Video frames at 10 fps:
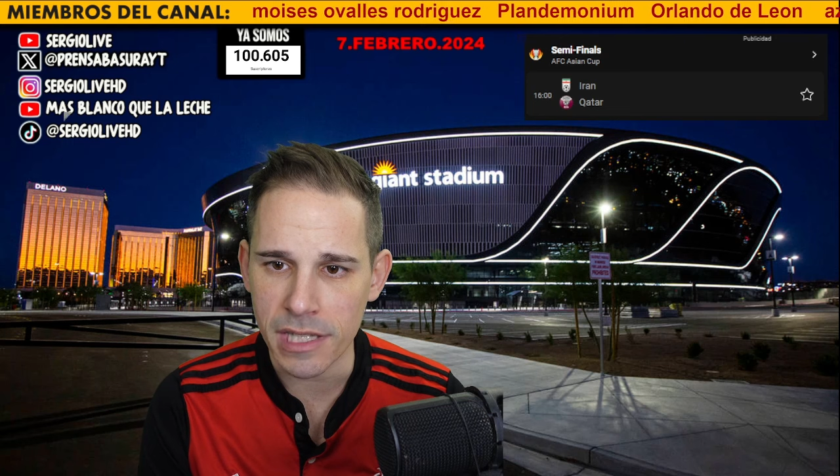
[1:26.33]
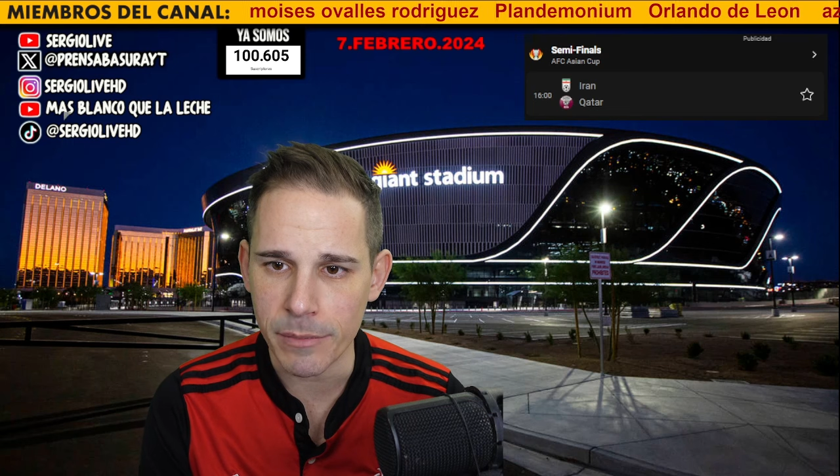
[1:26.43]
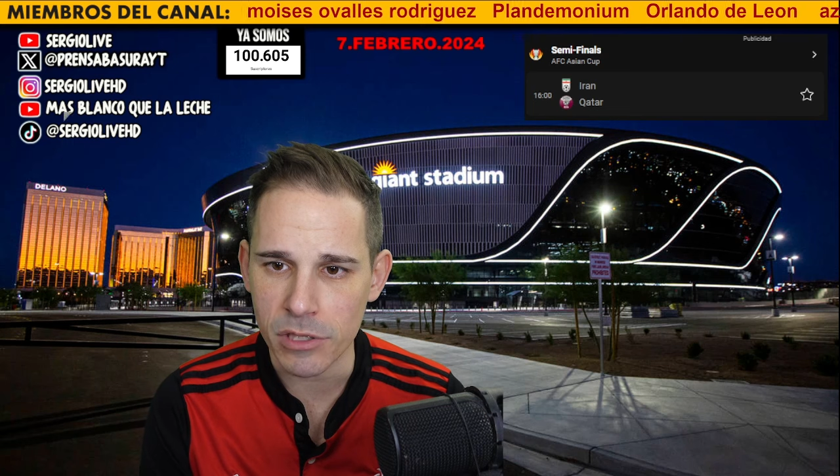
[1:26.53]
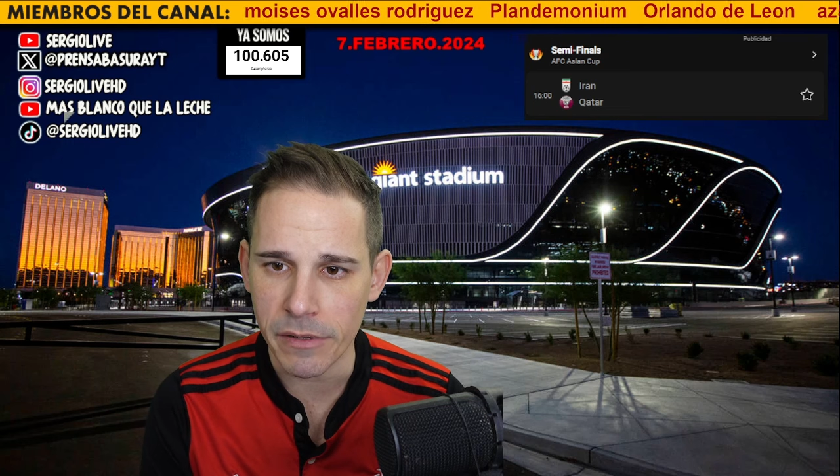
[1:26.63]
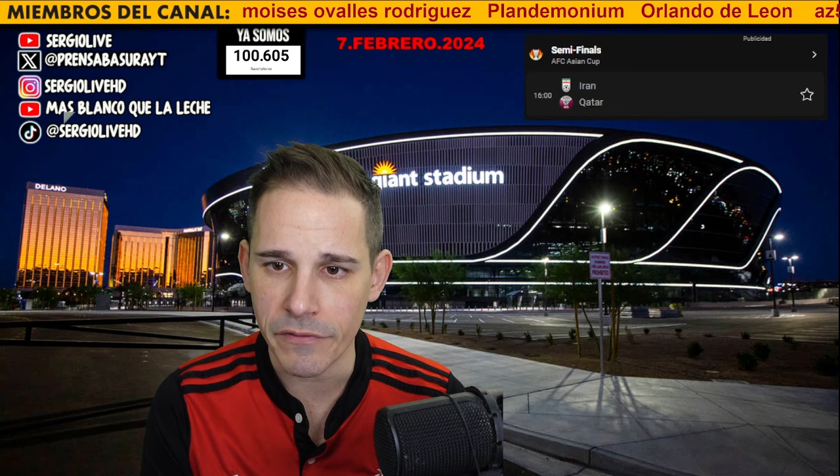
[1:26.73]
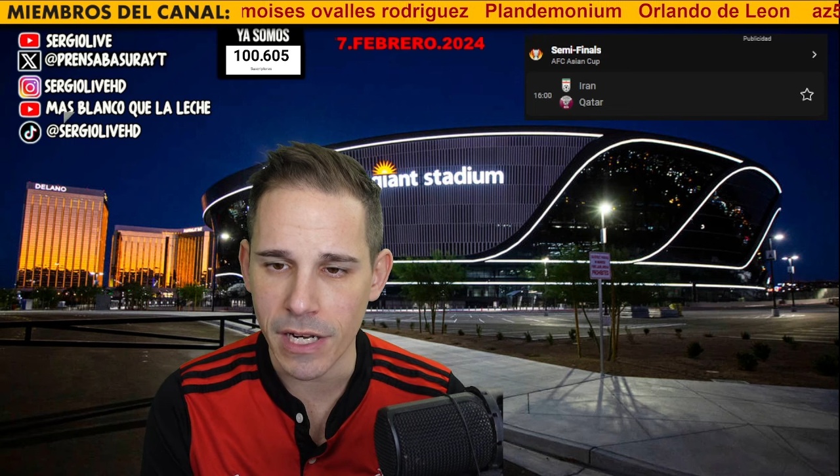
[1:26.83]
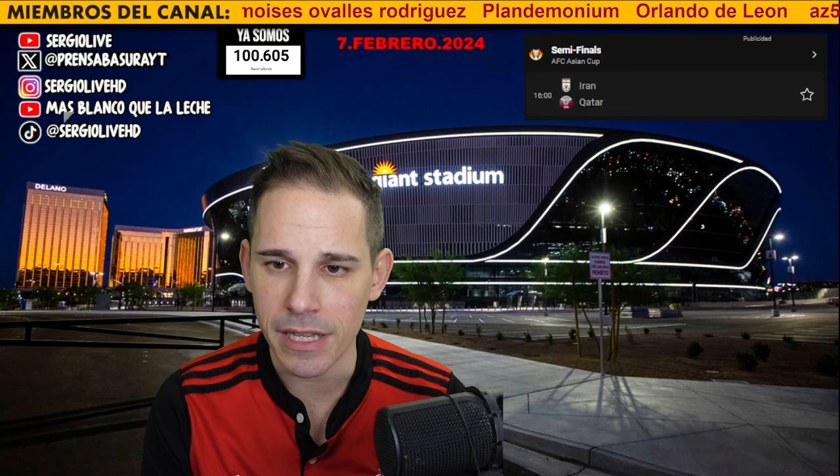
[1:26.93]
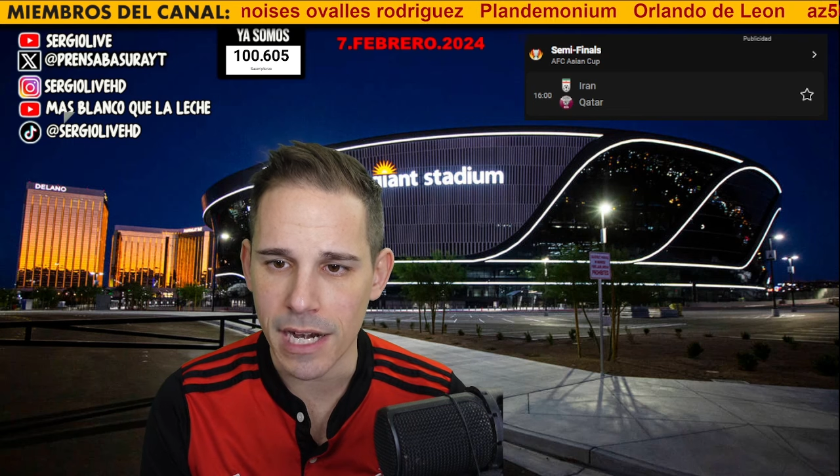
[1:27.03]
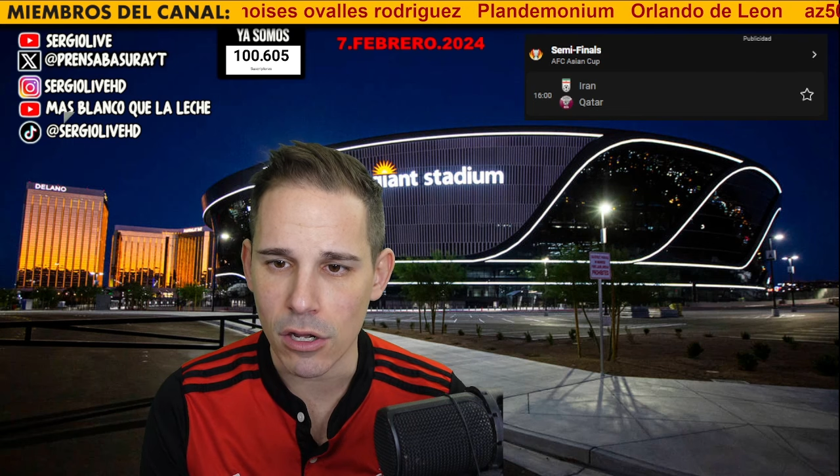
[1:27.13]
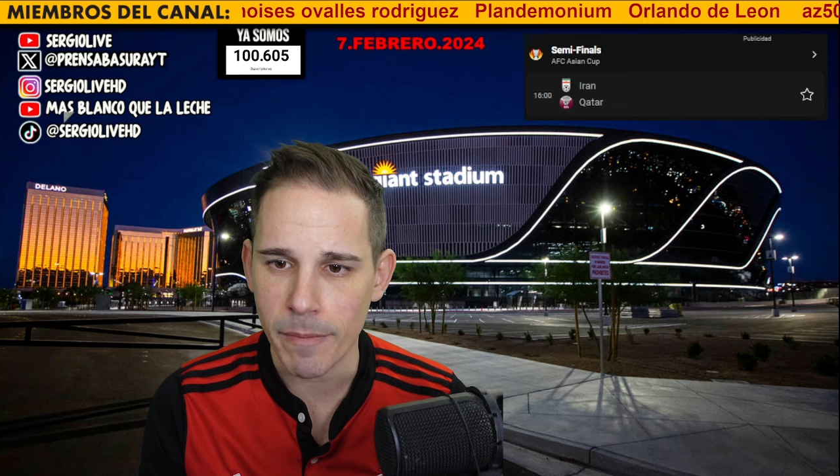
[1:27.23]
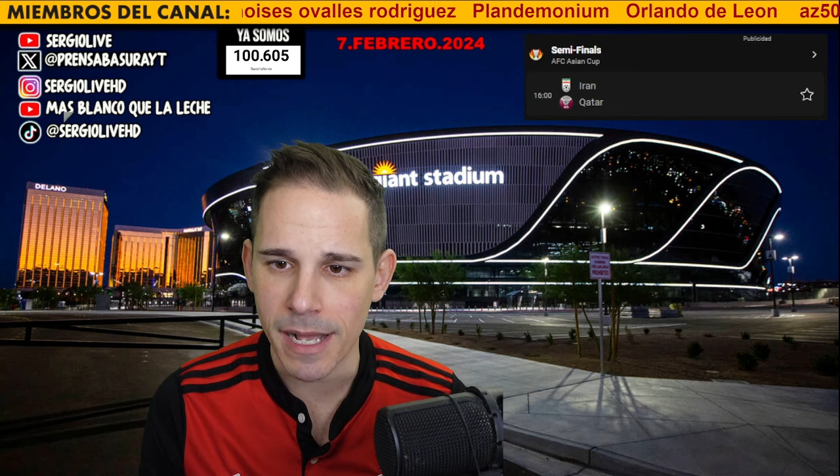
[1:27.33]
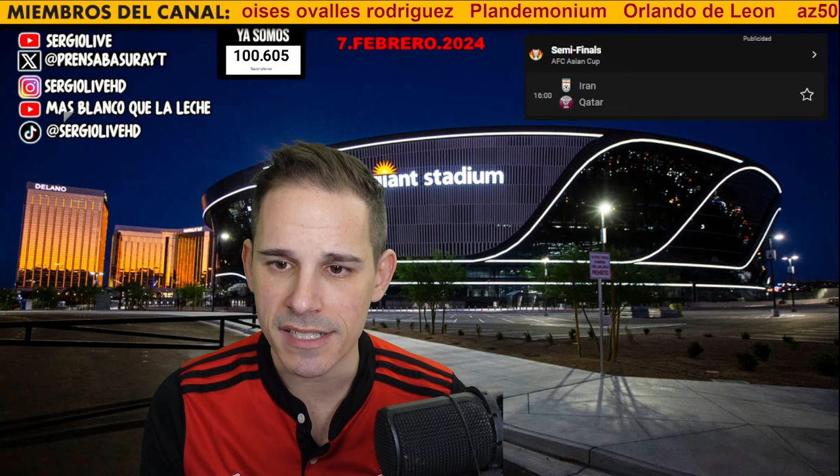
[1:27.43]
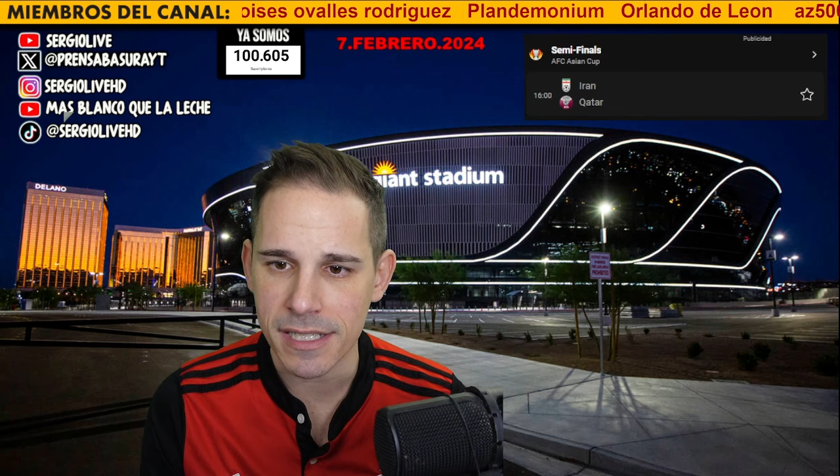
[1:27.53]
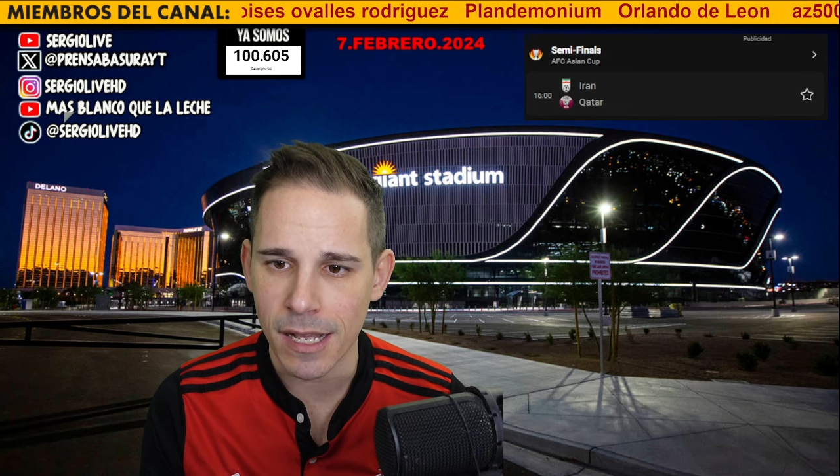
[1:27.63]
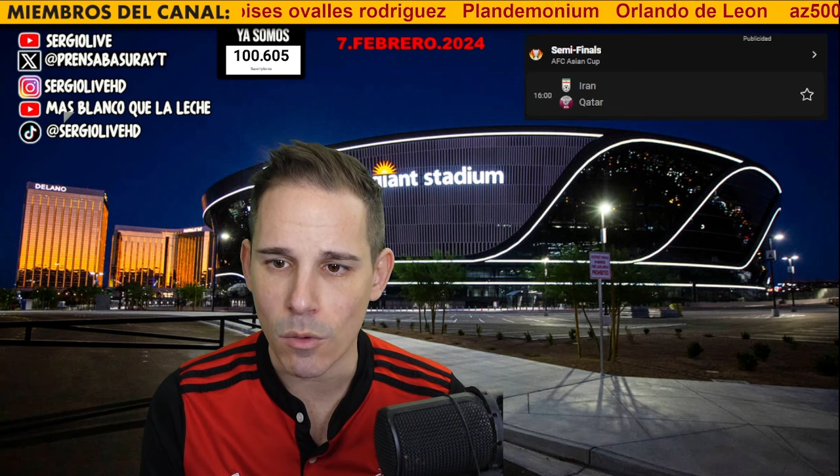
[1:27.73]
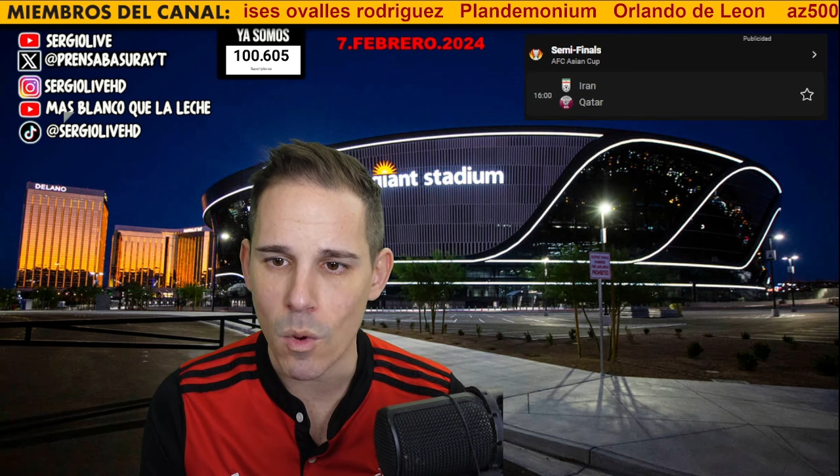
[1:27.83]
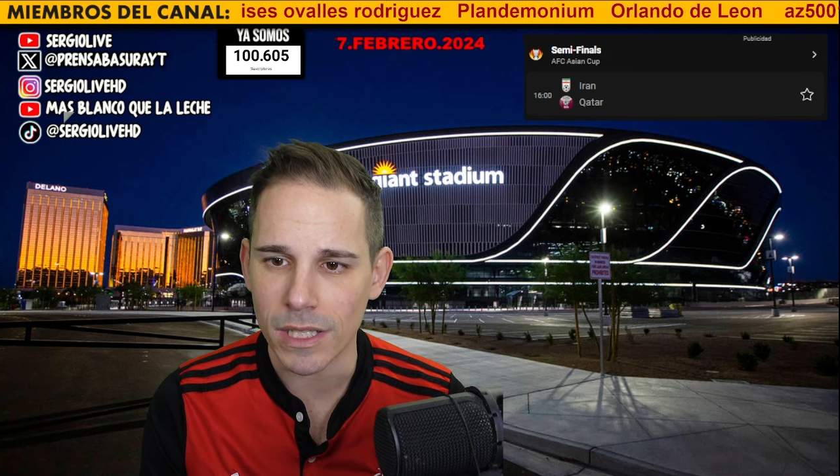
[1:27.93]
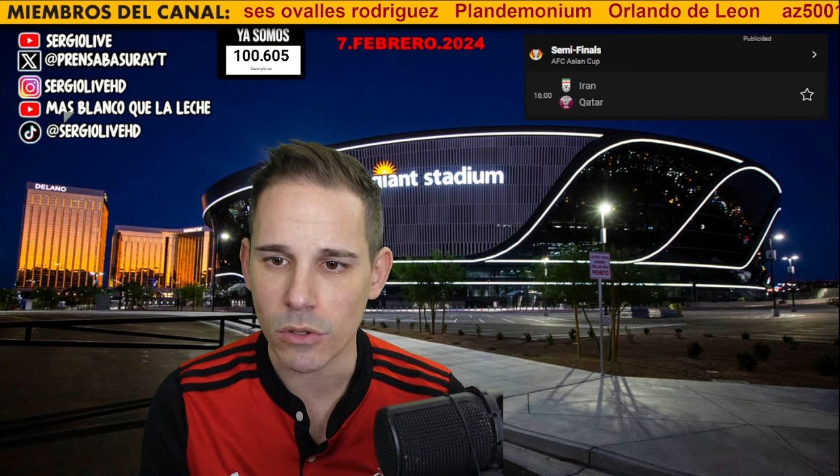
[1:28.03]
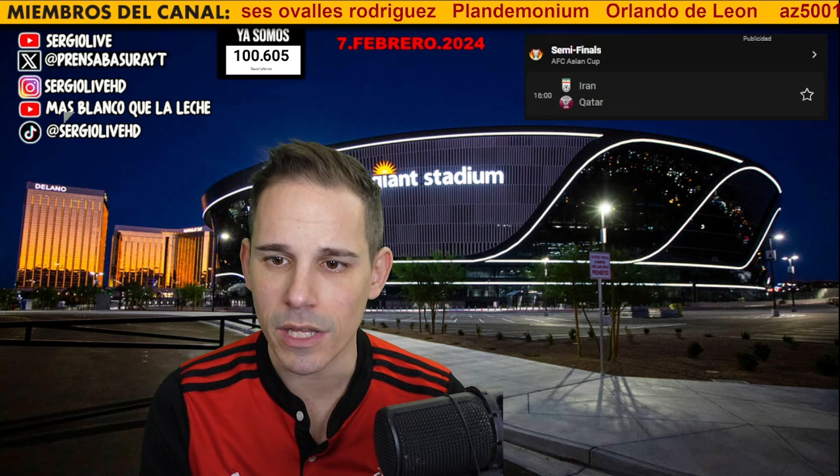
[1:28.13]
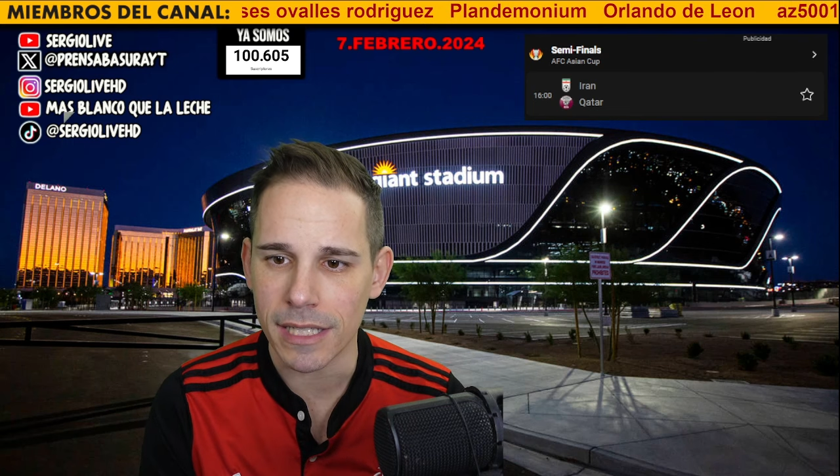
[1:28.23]
tenemos semifinal de la Copa Asia,
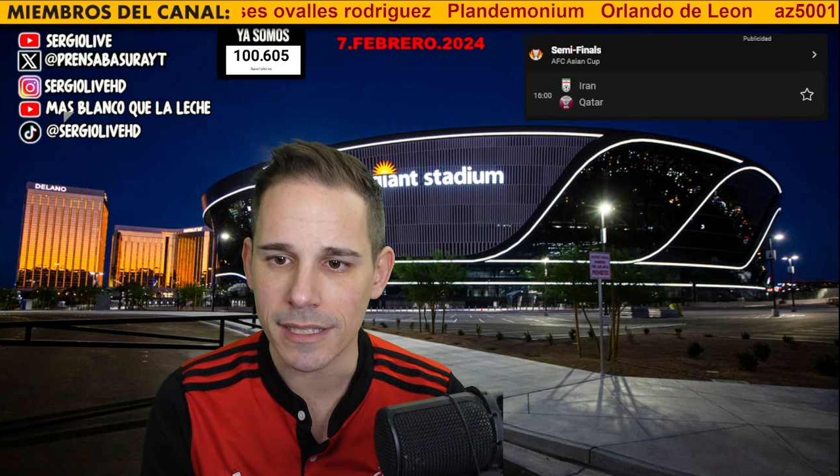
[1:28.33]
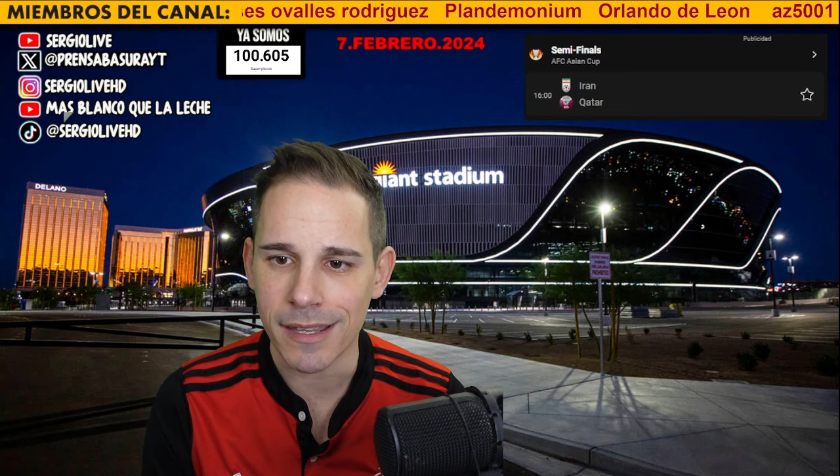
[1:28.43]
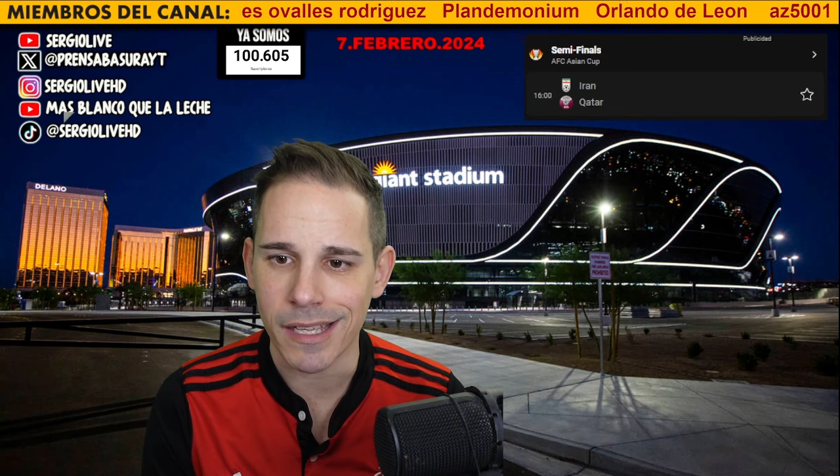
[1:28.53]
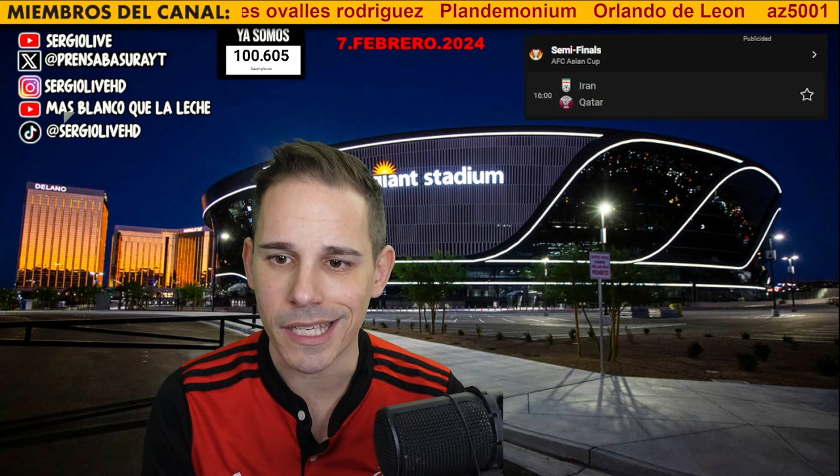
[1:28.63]
4 de la tarde,